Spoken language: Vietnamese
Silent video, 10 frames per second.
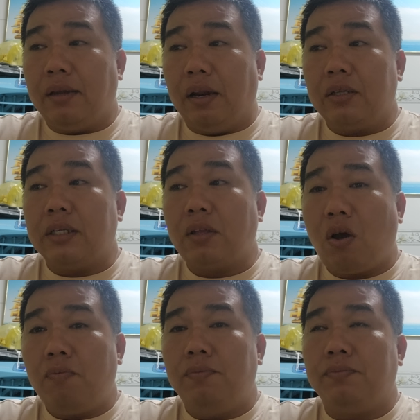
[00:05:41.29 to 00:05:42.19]
thì nó sẽ
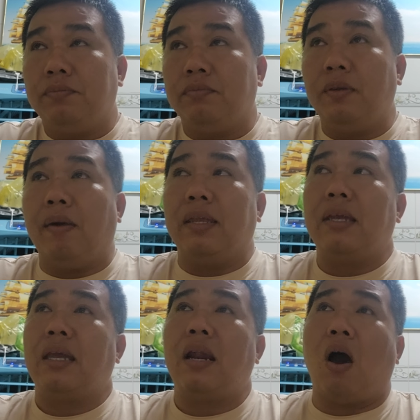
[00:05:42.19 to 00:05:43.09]
tốt nhưng mà
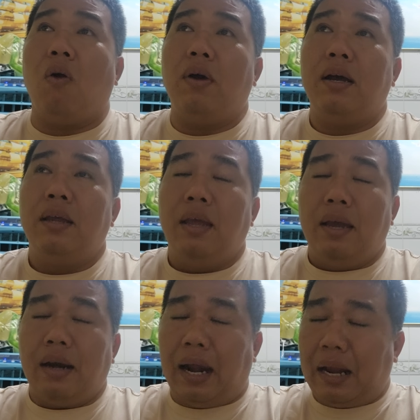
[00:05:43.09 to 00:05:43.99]
với chế độ á
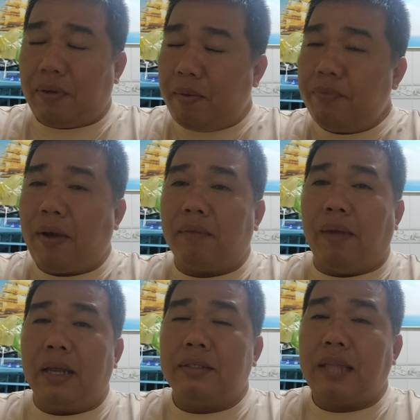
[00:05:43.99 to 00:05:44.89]
là anh em phải biết phân
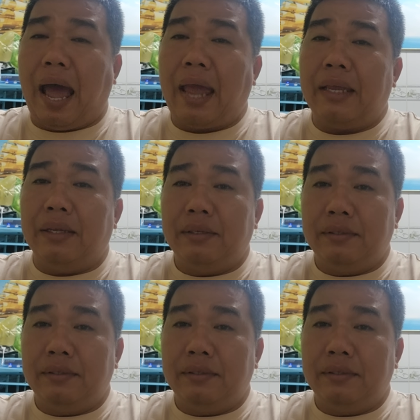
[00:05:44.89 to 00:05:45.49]
biệt tay